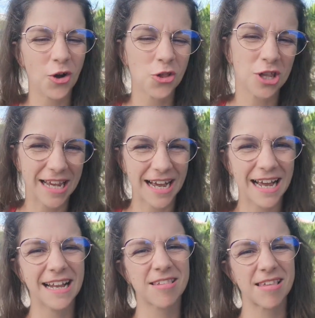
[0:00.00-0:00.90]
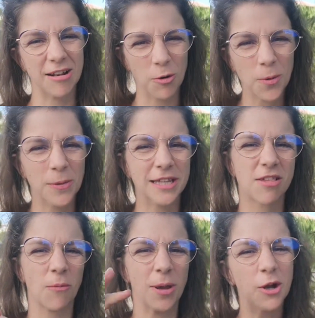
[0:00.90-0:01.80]
en général, c'est le 1er
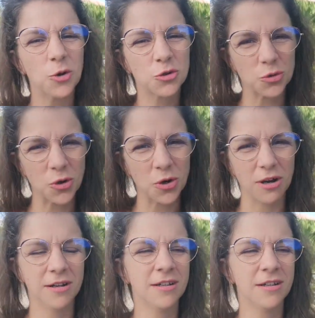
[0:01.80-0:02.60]
décembre et autour.